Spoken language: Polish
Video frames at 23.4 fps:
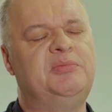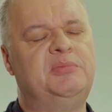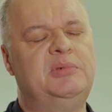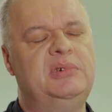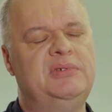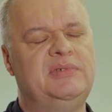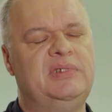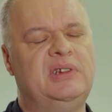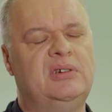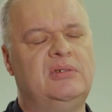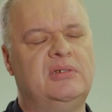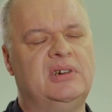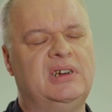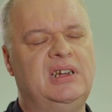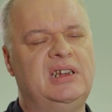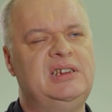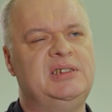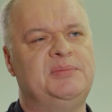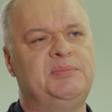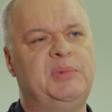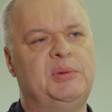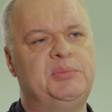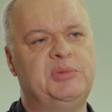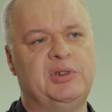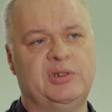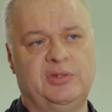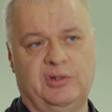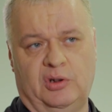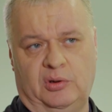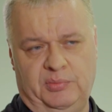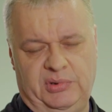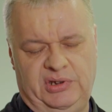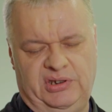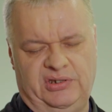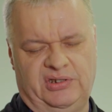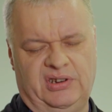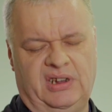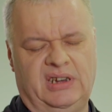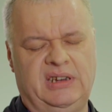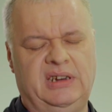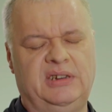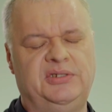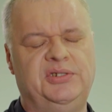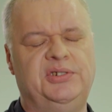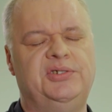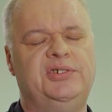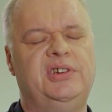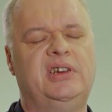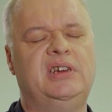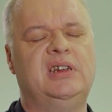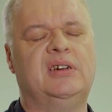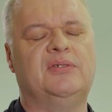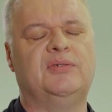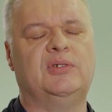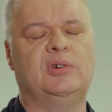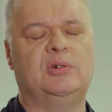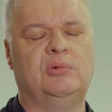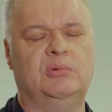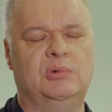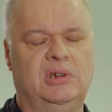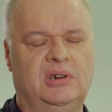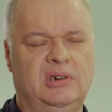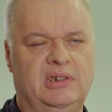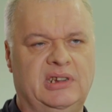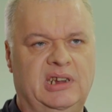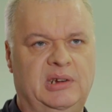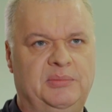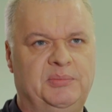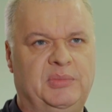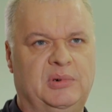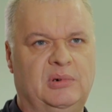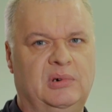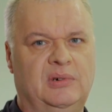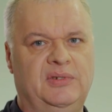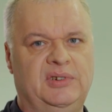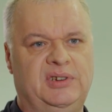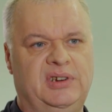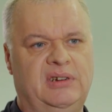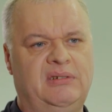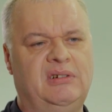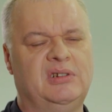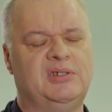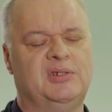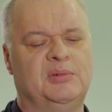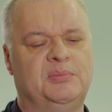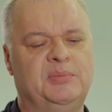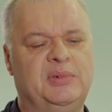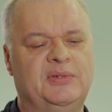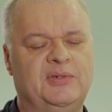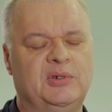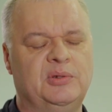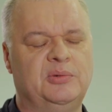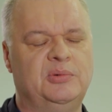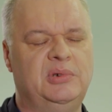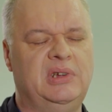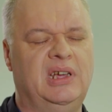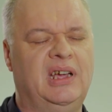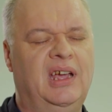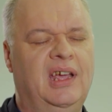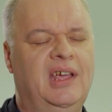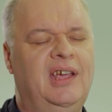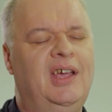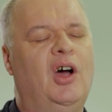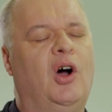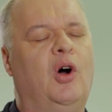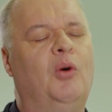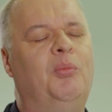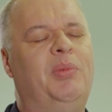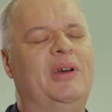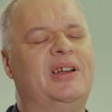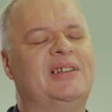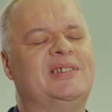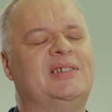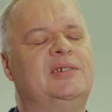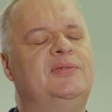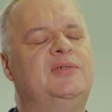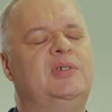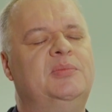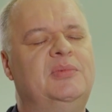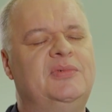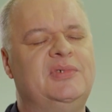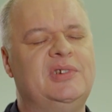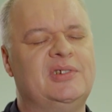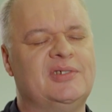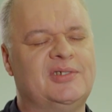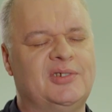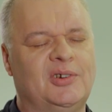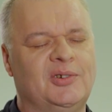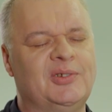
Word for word: wpływ na organizm poprzez obniżanie ciśnienia wokół dolnej połowy ciała, co powoduje obrazowo mówiąc